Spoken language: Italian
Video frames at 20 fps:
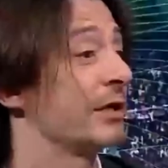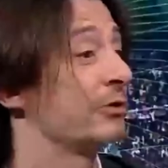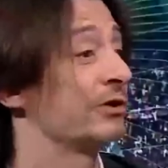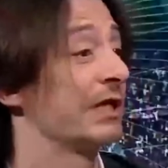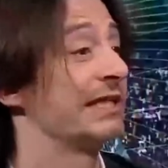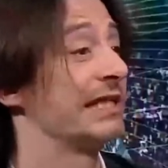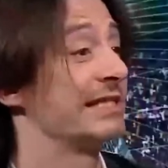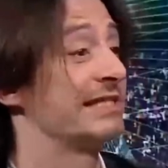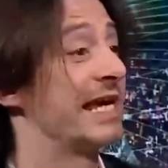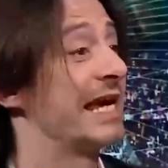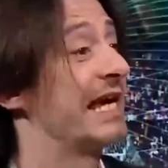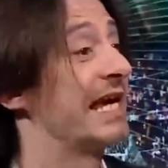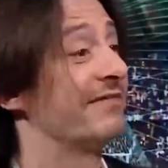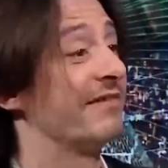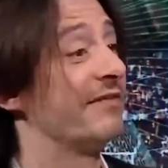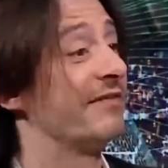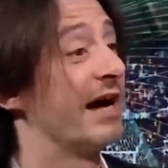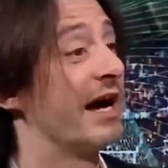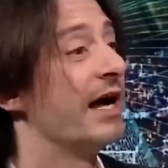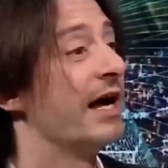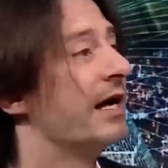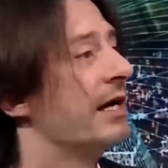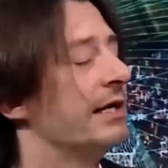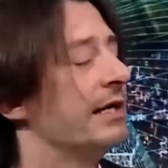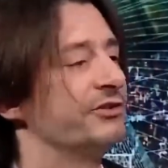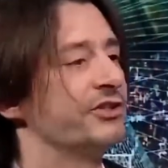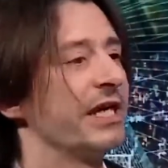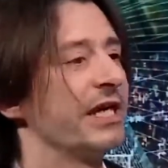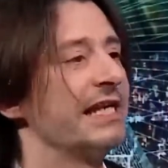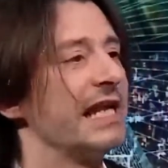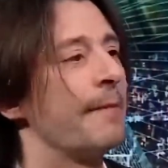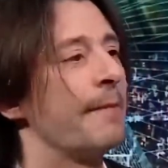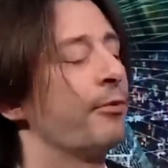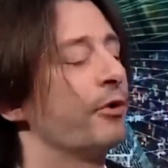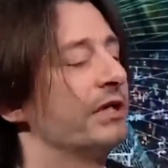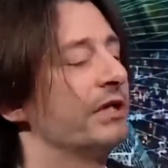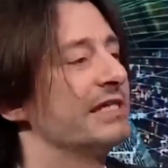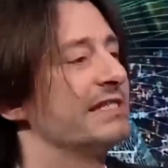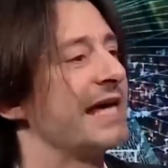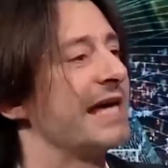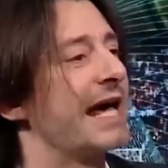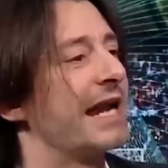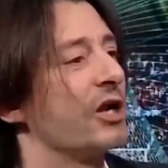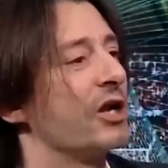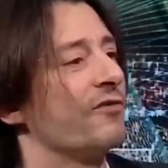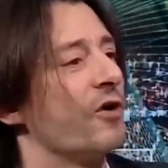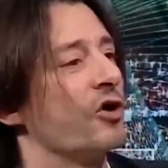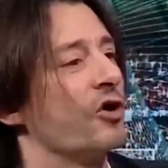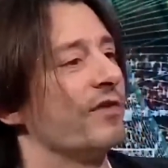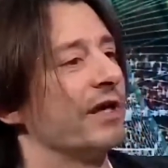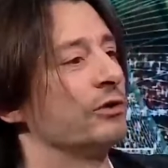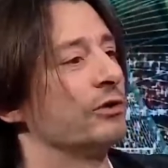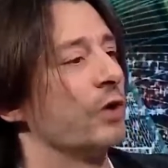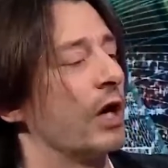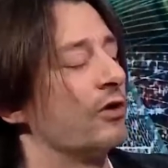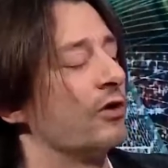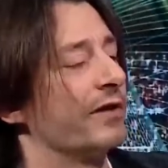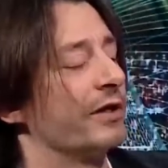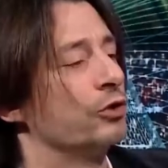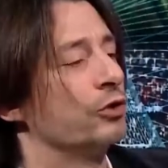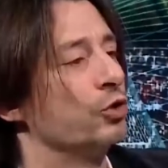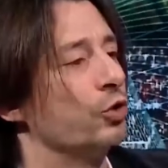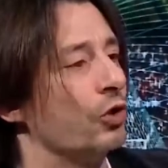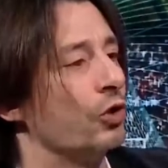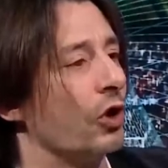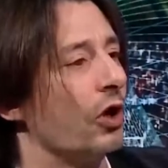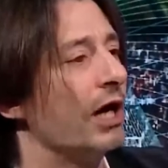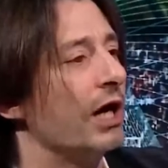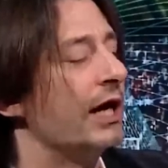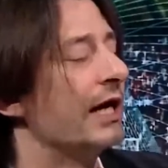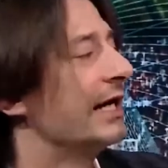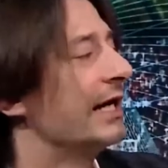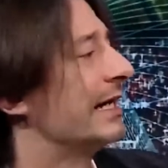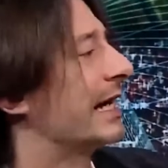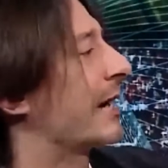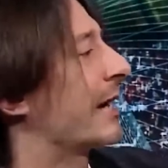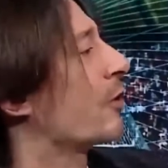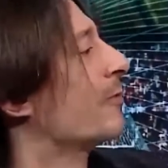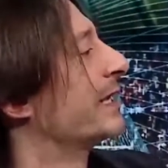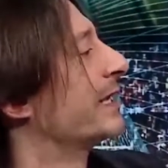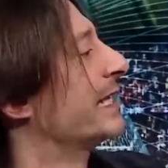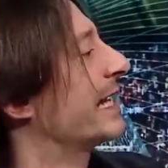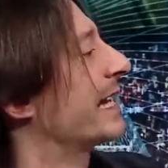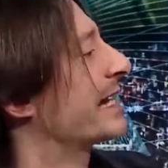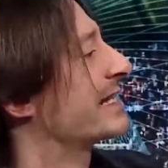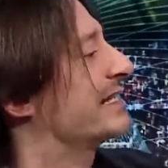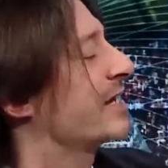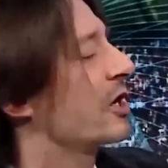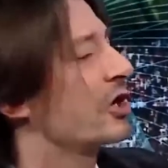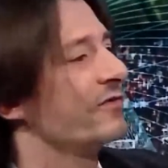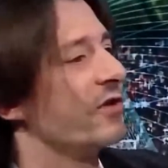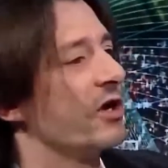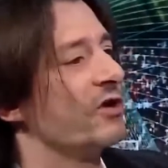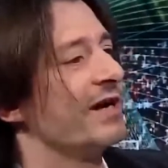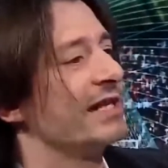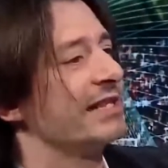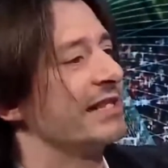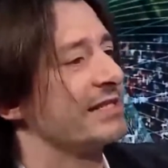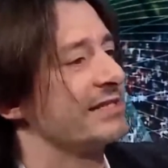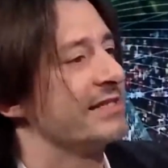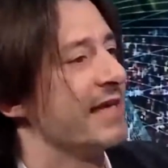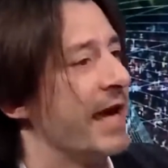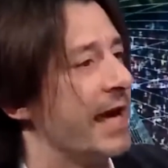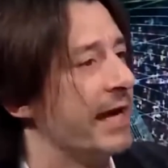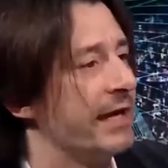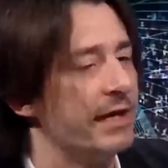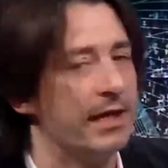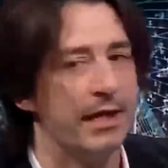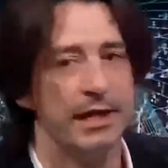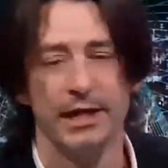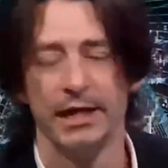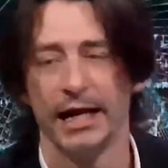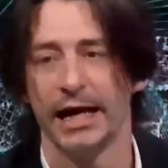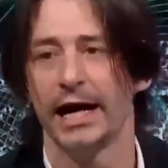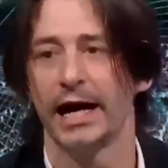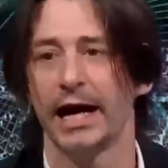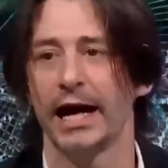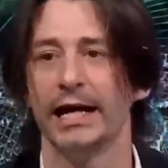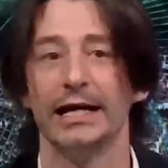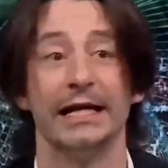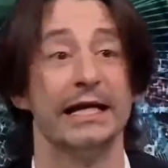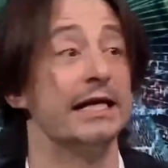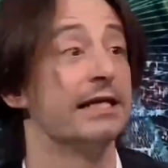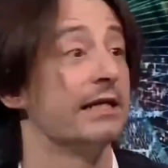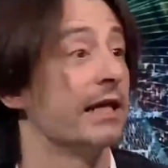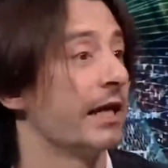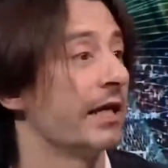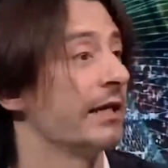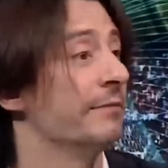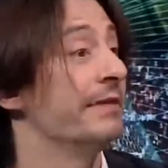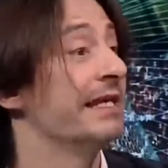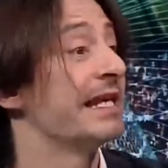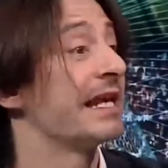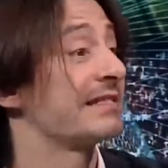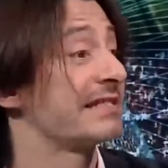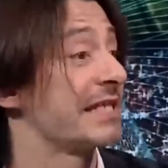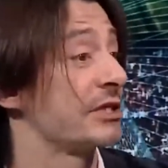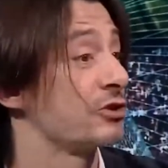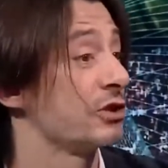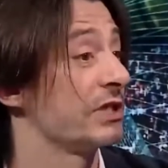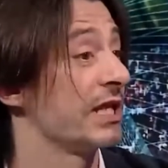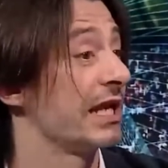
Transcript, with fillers: 86 di... arrivava cioè il Napoli di Sari arrivava a 91. Ma cosa vuol dire? La Roma di Garzia arriva a 96. No, no eh, però, il Milan stesso di